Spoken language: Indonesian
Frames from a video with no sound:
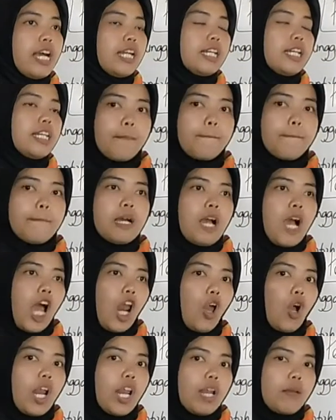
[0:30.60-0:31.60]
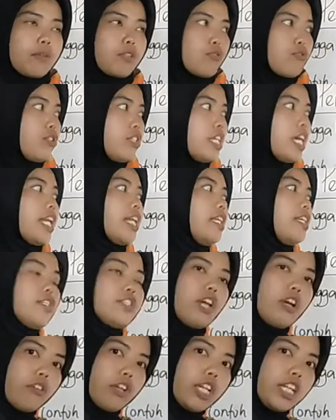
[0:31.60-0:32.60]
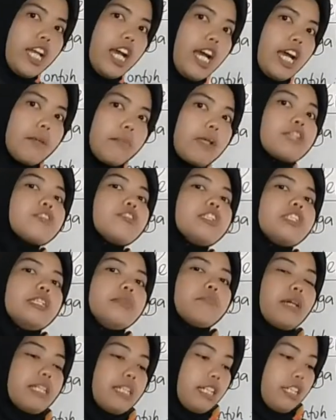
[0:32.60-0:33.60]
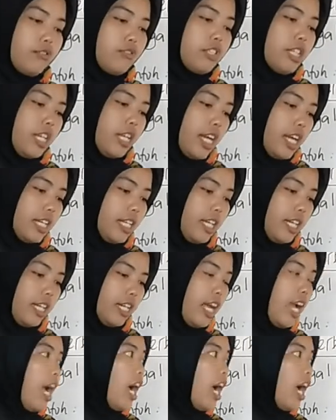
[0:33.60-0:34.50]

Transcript: kalau kalian bisa ujian insya Allah ini akan masuk di materi ujian kalian